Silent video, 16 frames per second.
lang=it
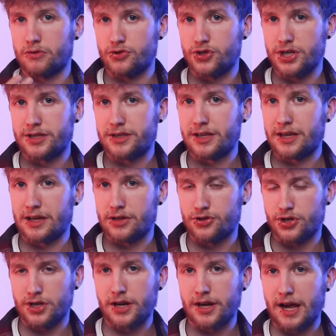logistica
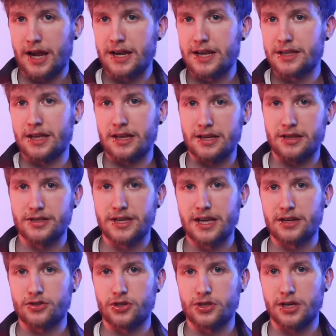generale degli
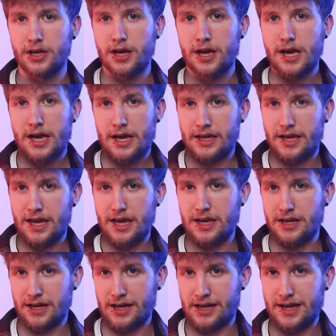eserciti
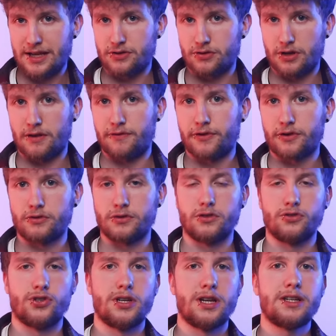che nel caso del
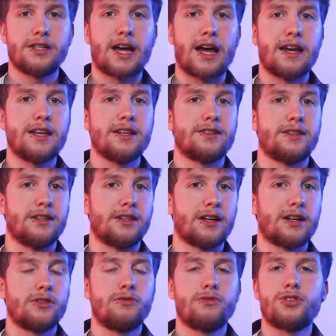fronte occidentale si
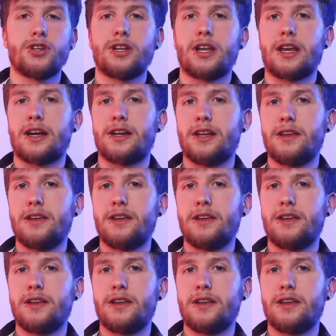traduce nella